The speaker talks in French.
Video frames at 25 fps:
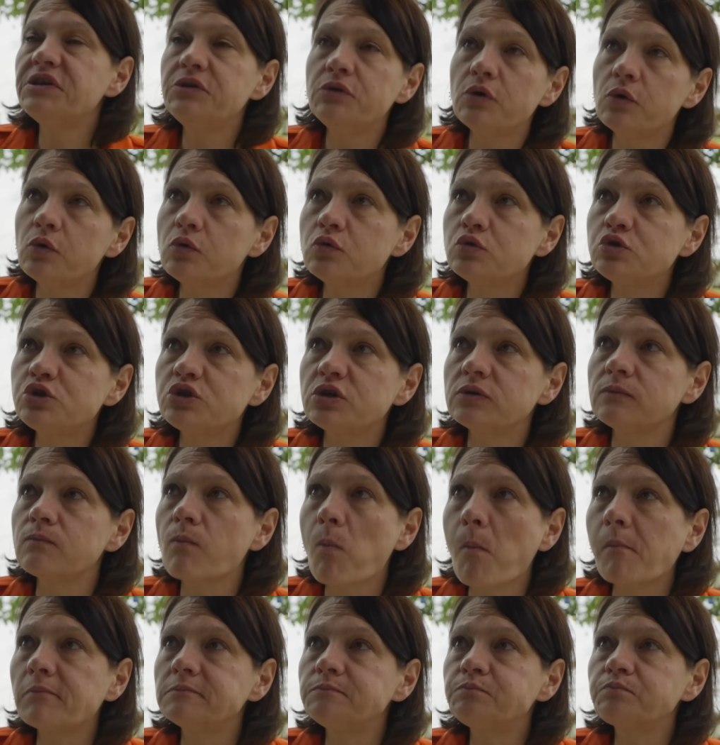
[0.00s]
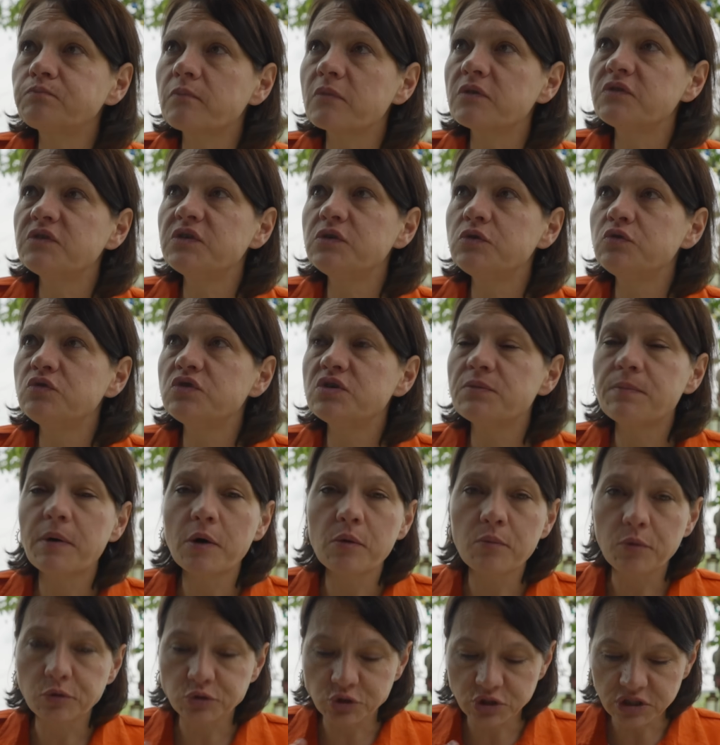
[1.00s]
d'Auge, si tu sais pas
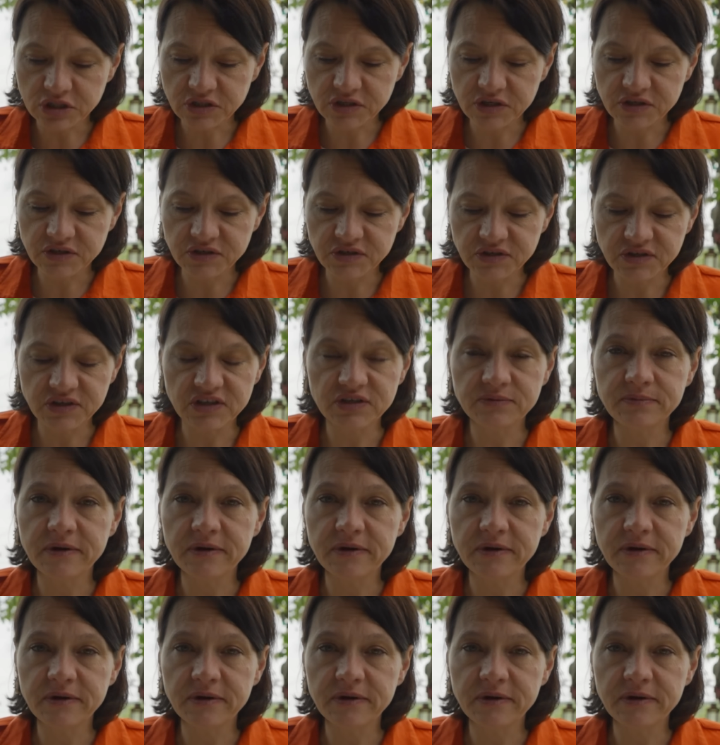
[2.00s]
où manger, c'est ici que ça se